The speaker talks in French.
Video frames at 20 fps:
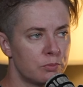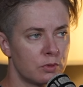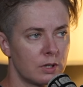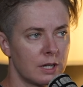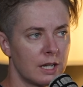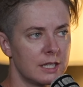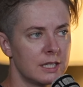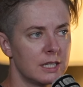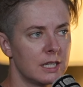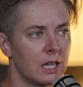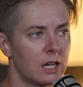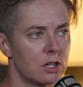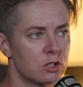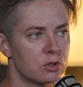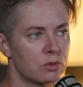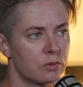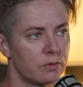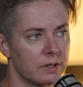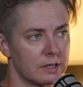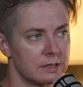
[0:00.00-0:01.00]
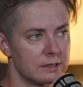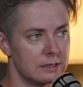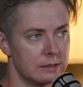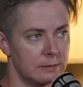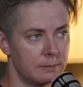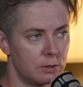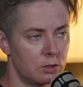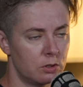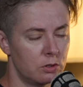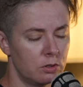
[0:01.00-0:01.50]
pour gagner de l'argent
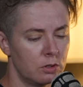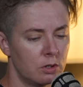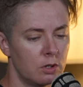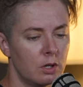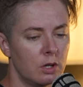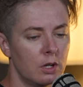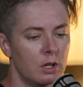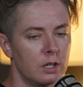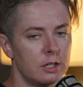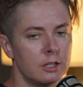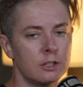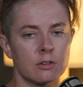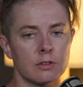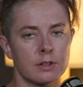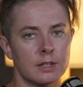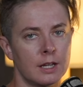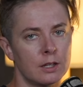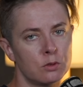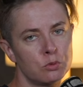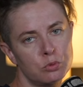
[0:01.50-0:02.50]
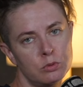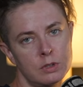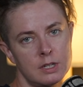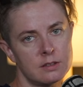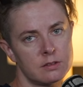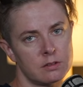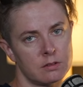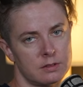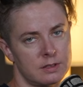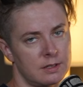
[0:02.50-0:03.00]
facilement, il y en a tous les ans.